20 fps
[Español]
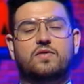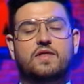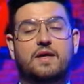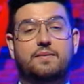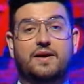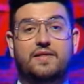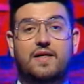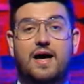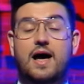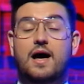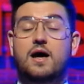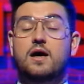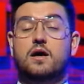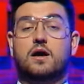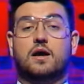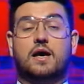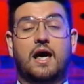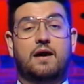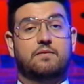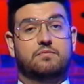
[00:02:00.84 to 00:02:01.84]
de verdad,
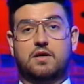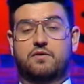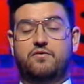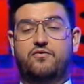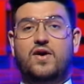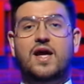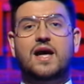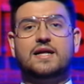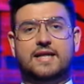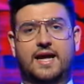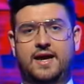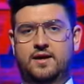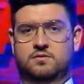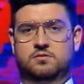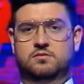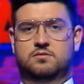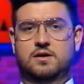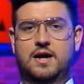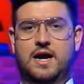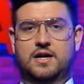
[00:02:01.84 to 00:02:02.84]
que fíjate,
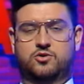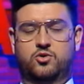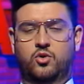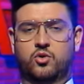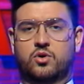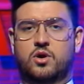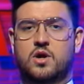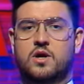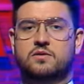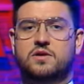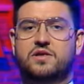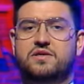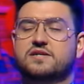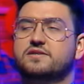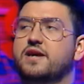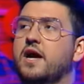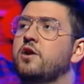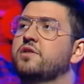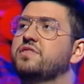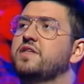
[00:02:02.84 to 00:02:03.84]
Artur, dice, es
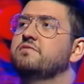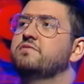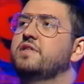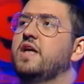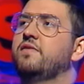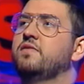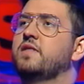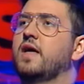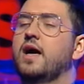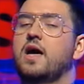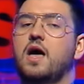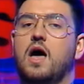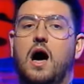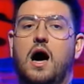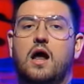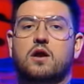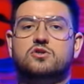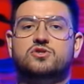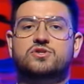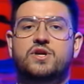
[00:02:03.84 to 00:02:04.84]
que no se entiende a
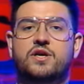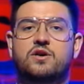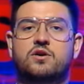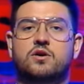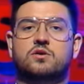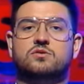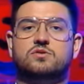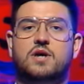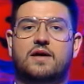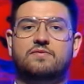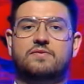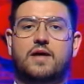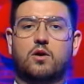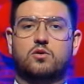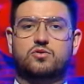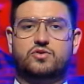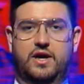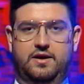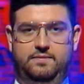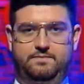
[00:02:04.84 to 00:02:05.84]
los niños
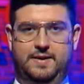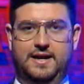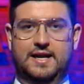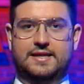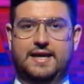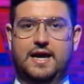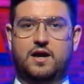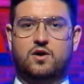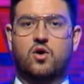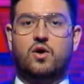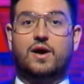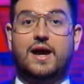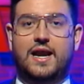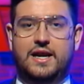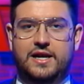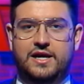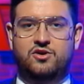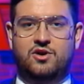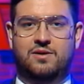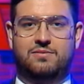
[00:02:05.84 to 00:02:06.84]
andaluces. Espérate, ¿con qué
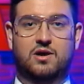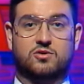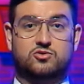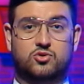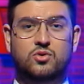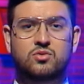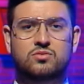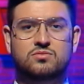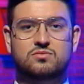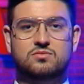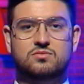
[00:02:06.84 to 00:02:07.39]
niño has hablado tú?